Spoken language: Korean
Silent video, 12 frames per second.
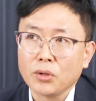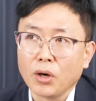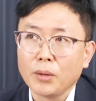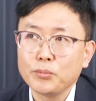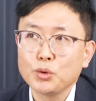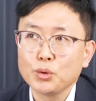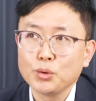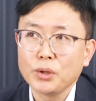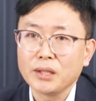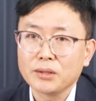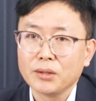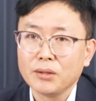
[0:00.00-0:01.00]

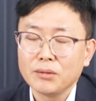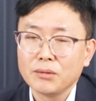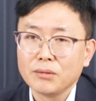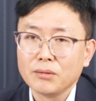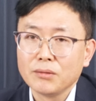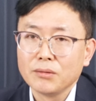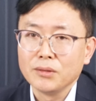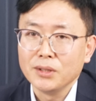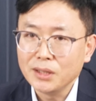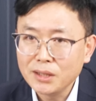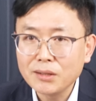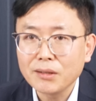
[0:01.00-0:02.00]
경합주에서
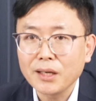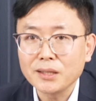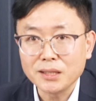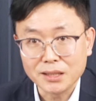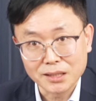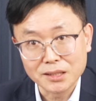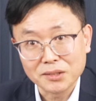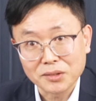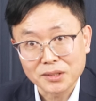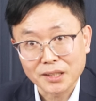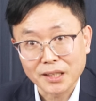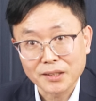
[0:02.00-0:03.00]
이겨야지 이기는
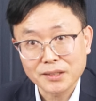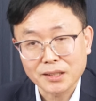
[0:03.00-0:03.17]
거잖아요.